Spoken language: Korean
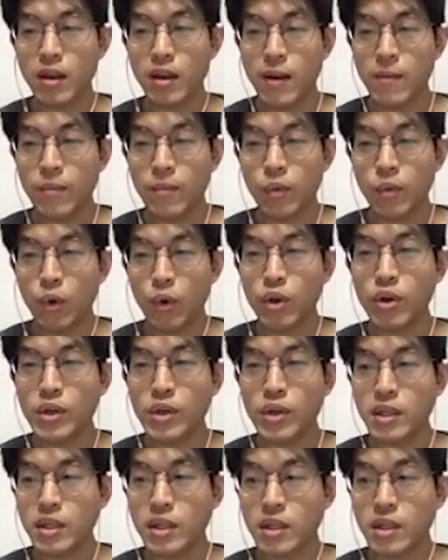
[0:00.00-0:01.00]
오히려 이제
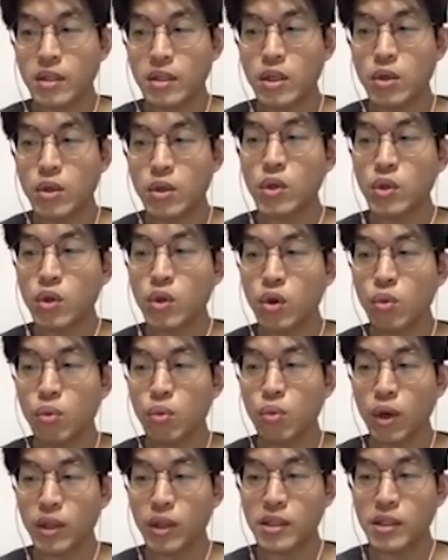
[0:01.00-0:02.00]
그 증권 쪽으로 보게
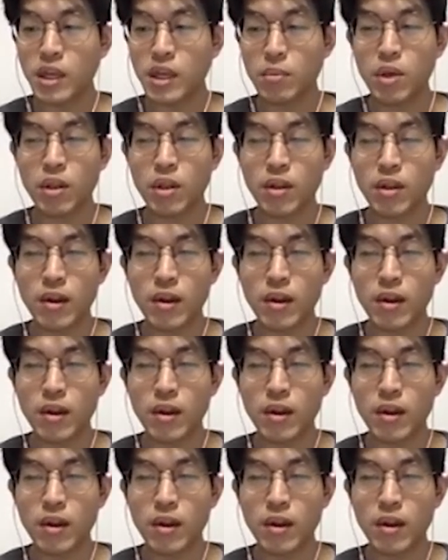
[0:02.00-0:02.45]
되자면